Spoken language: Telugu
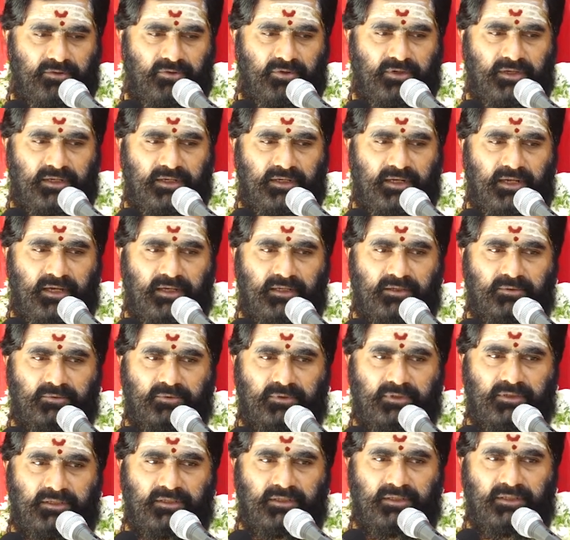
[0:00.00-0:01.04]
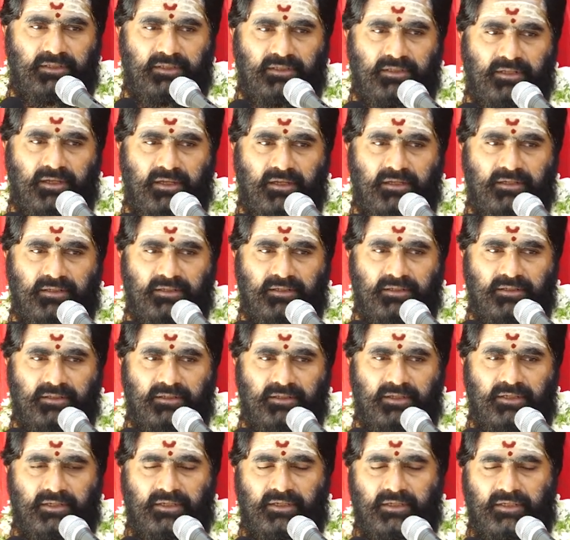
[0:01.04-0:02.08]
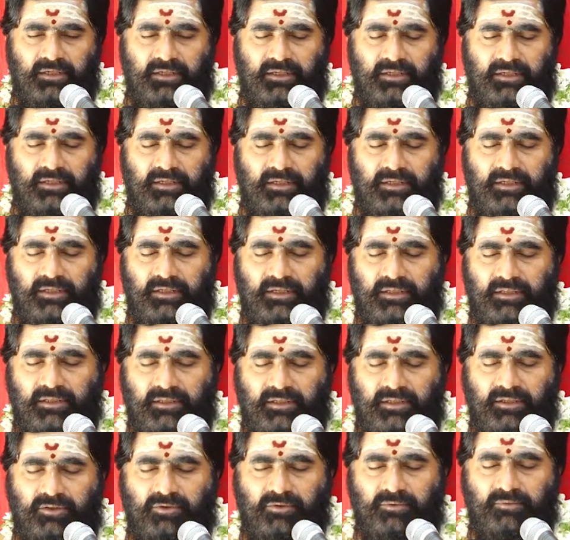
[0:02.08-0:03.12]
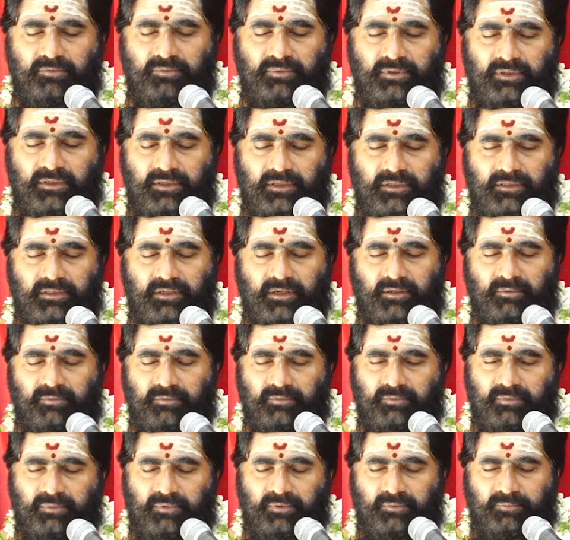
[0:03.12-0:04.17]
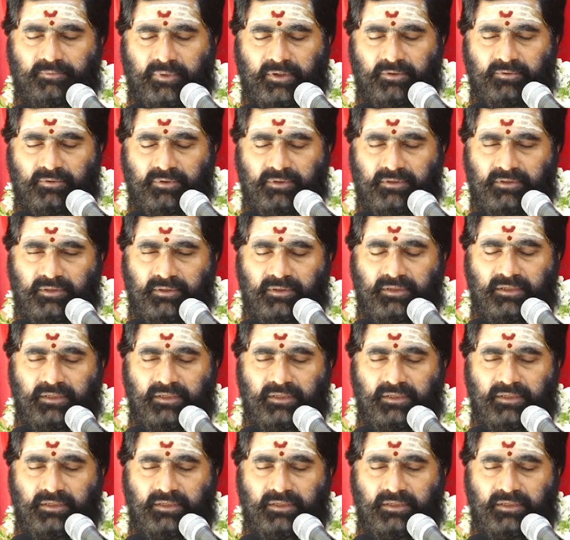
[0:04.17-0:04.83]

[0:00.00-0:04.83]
ఒక న్యాయం ఉన్నది నింద నిందితం ఇతరం ప్రవృత్త